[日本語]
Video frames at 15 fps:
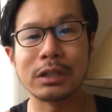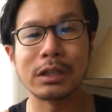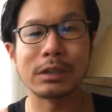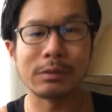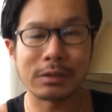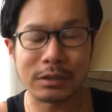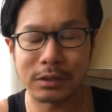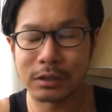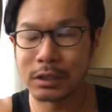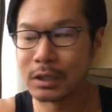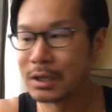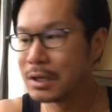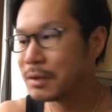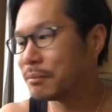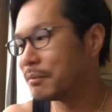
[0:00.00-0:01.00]
なります。
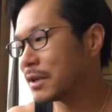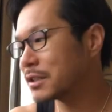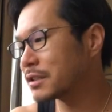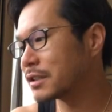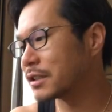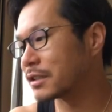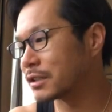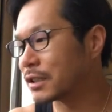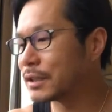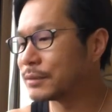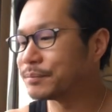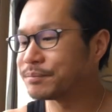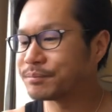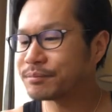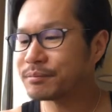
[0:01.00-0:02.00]
まずです
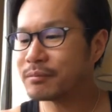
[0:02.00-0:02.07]
ね、